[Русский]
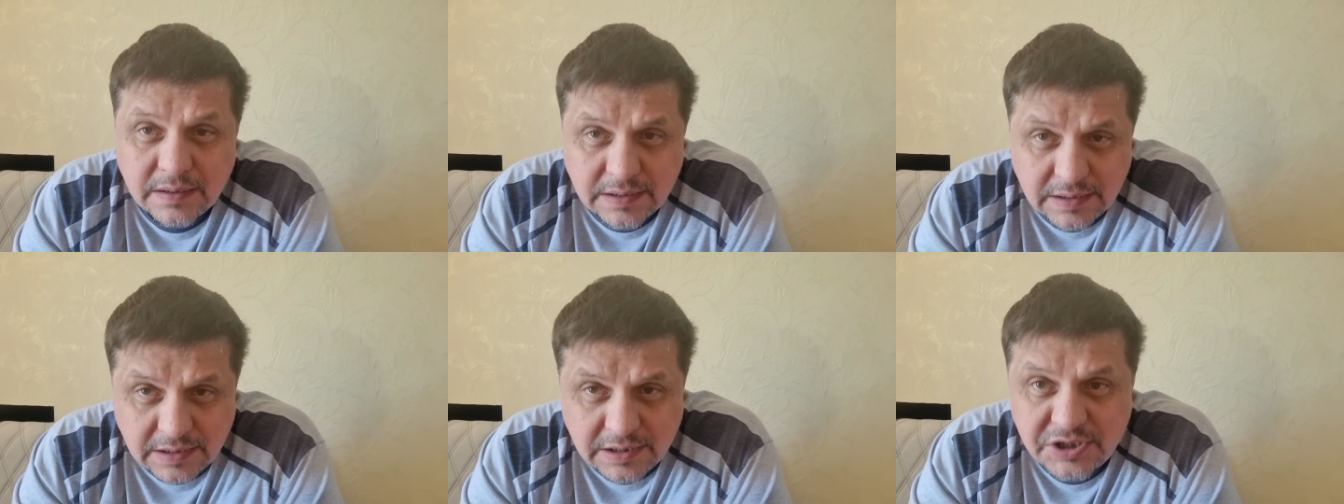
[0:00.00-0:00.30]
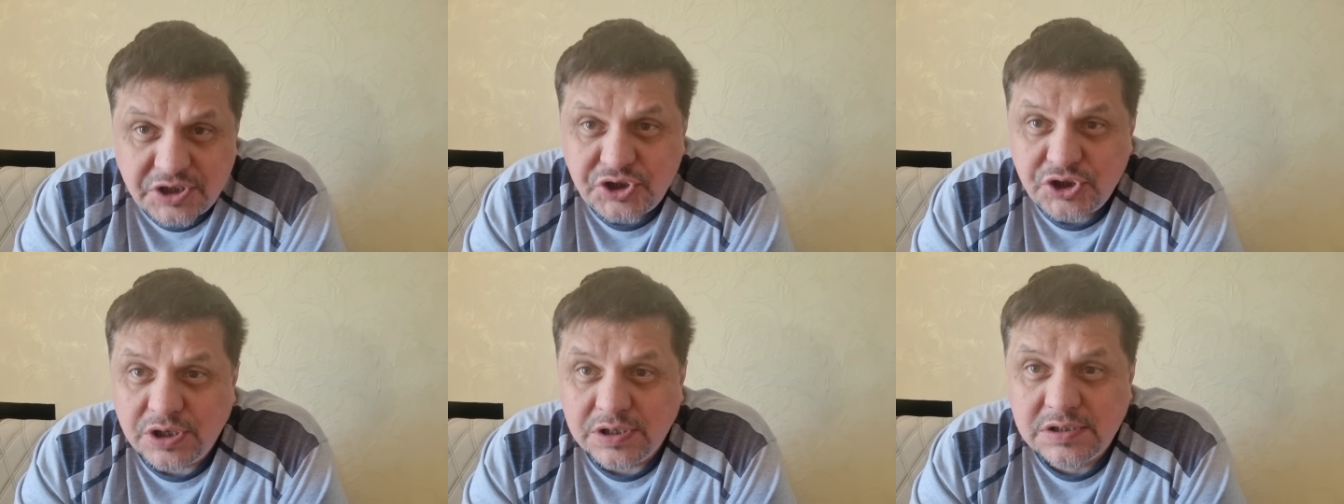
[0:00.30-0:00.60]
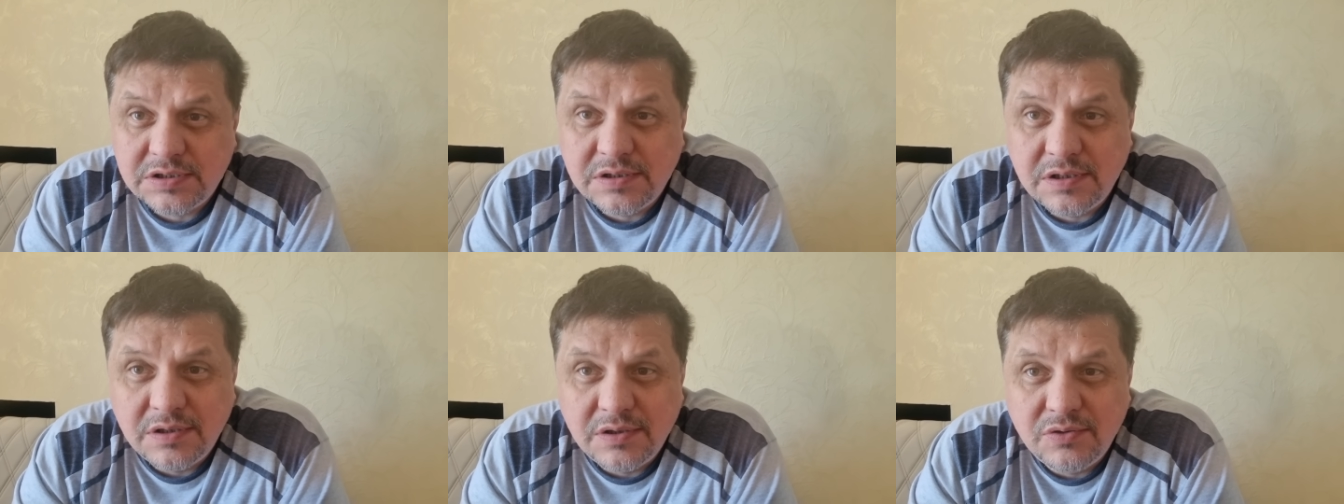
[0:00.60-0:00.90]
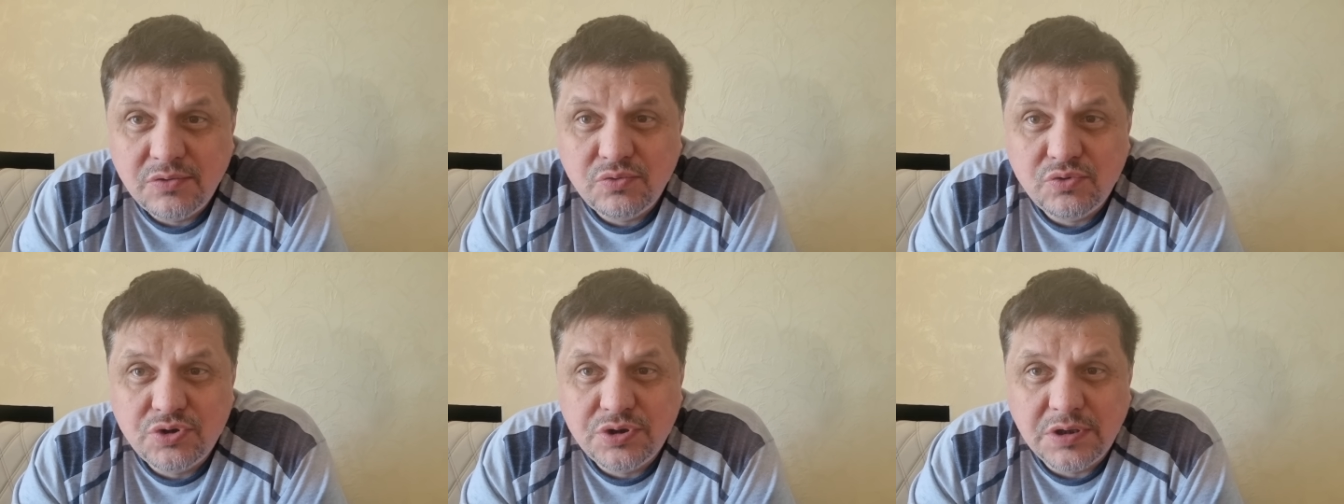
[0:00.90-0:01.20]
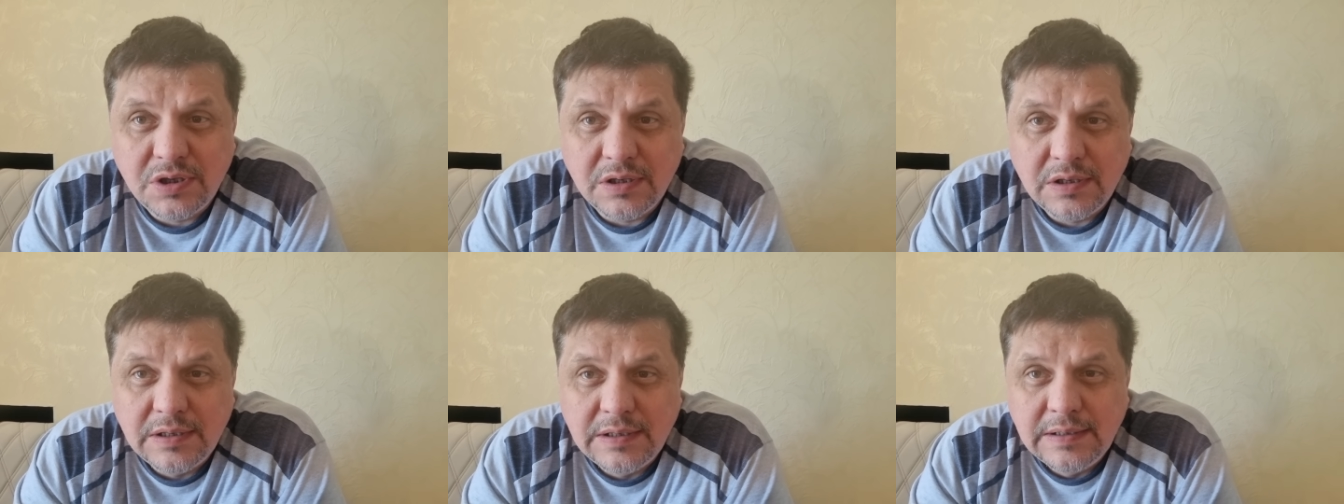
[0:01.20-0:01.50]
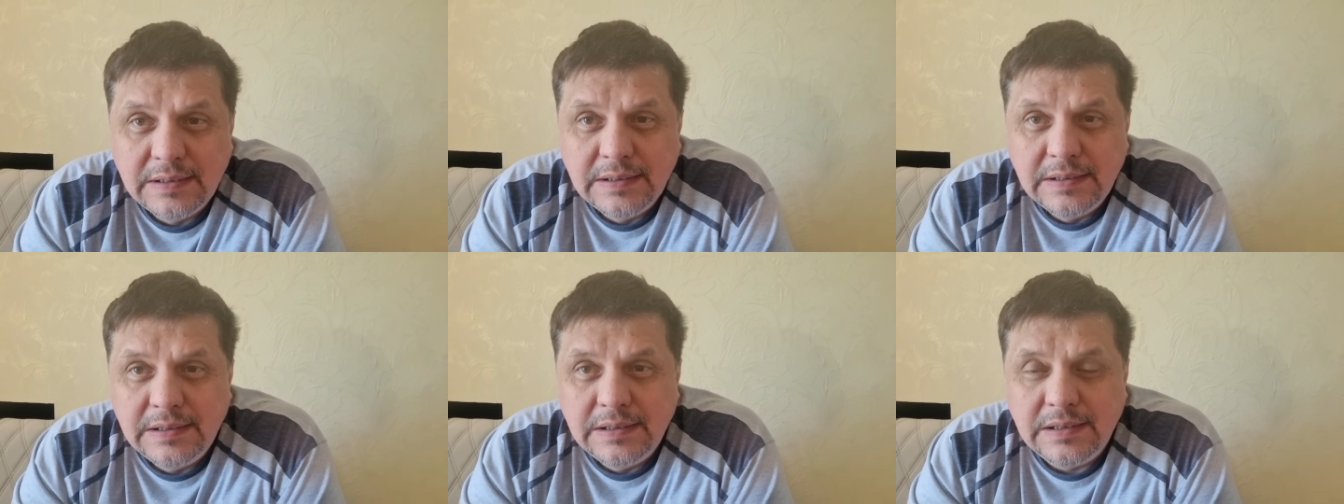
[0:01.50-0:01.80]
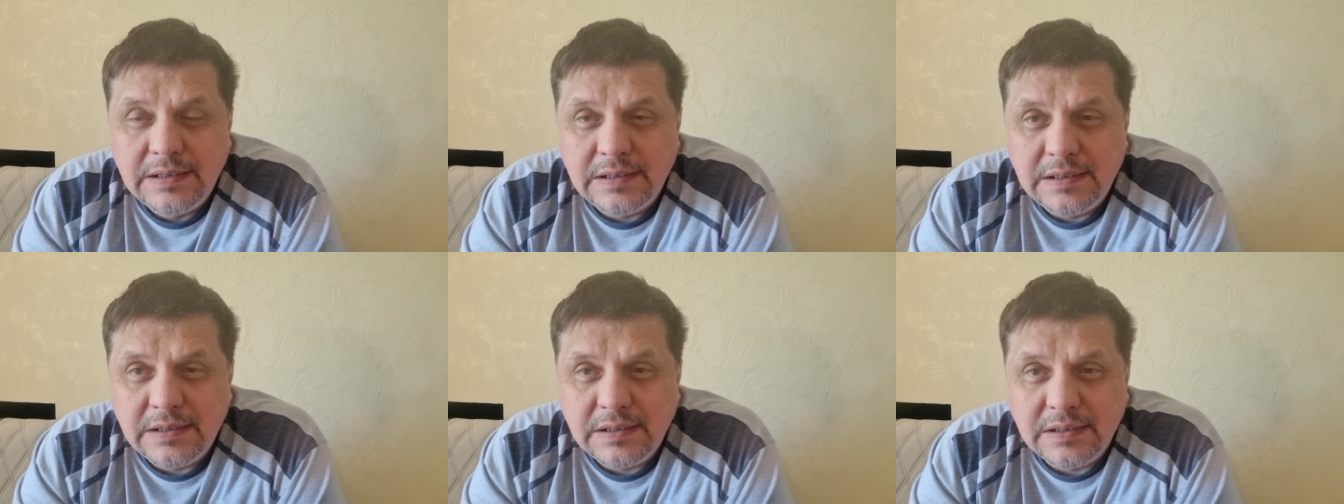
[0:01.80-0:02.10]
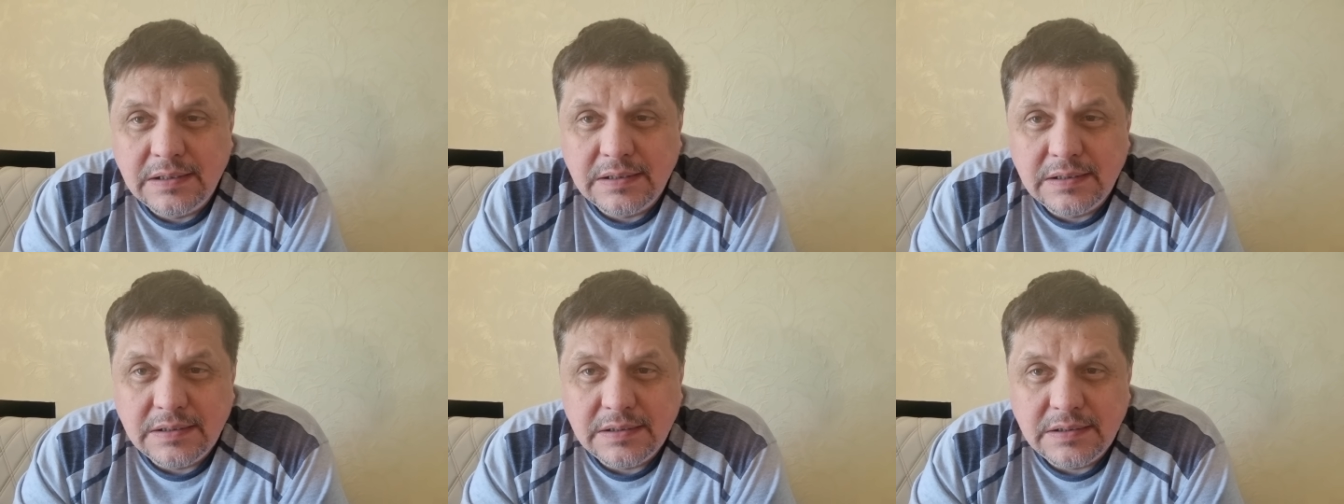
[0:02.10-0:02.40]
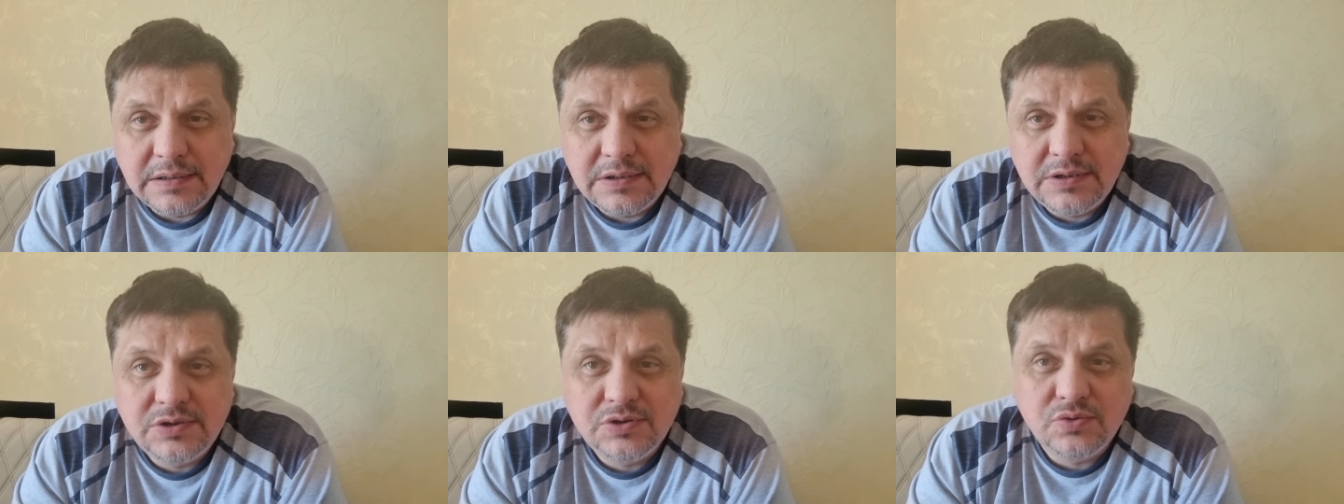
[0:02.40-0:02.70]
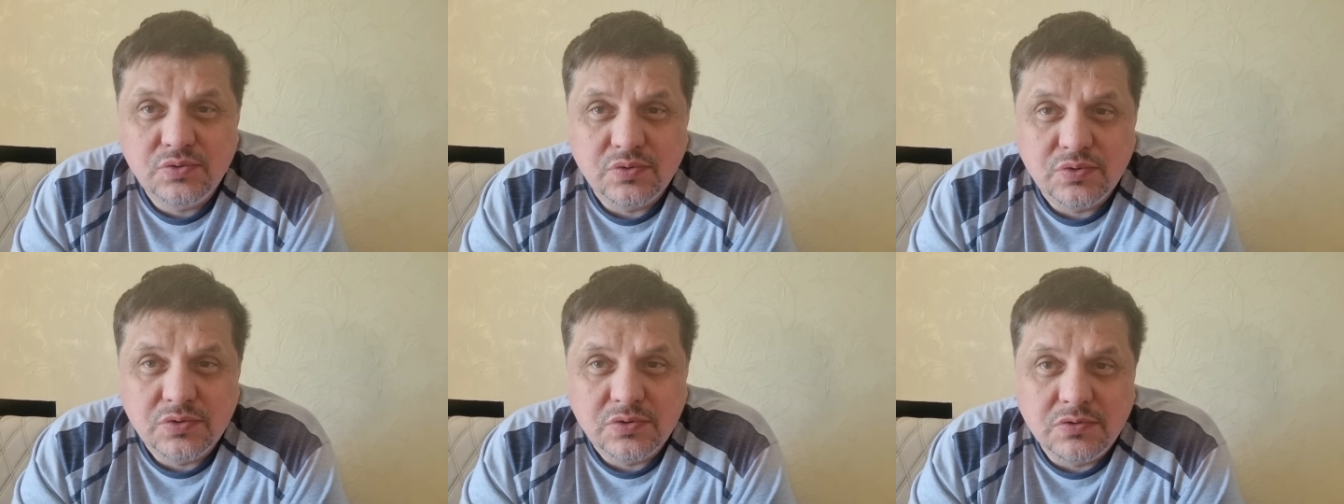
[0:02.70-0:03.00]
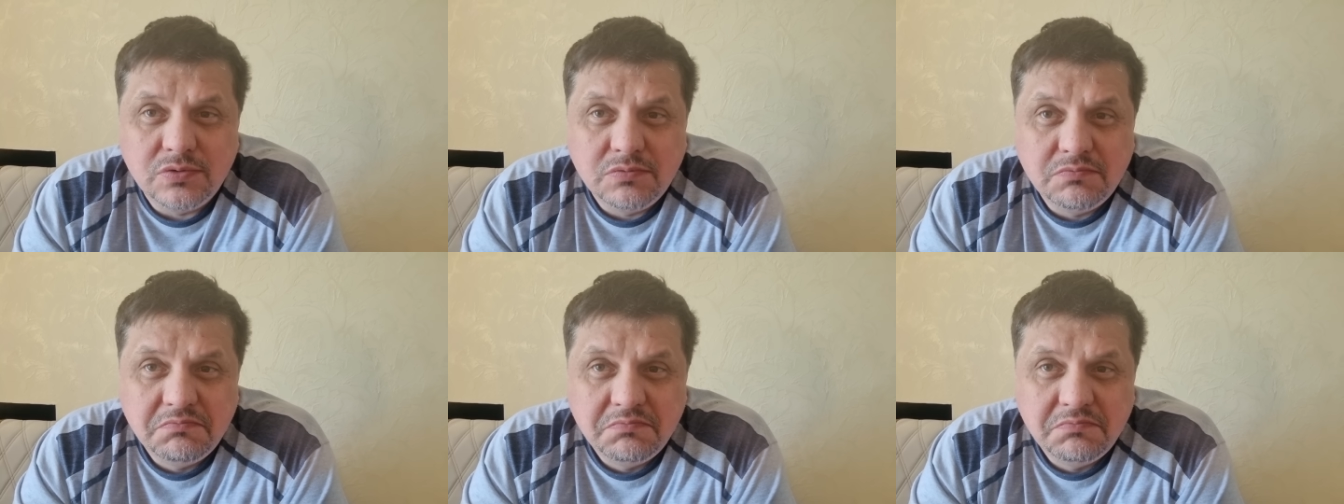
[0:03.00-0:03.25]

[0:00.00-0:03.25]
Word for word: или сейчас нужно э, Иисусу?